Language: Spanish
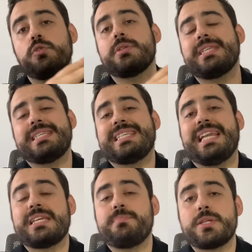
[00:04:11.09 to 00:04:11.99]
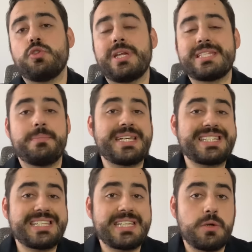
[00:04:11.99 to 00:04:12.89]
Entonces, si las personas de más
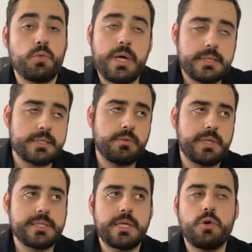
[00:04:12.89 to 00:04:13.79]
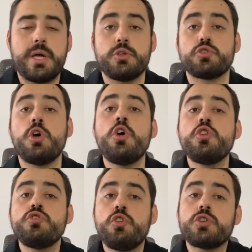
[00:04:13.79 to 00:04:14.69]
de 50, 55 años
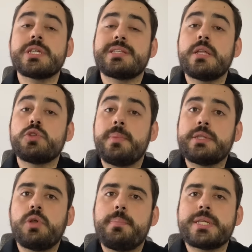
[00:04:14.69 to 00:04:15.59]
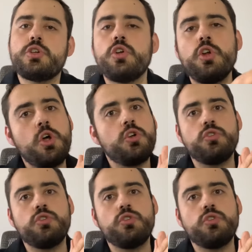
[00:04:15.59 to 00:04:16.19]
no se están tomando la presión,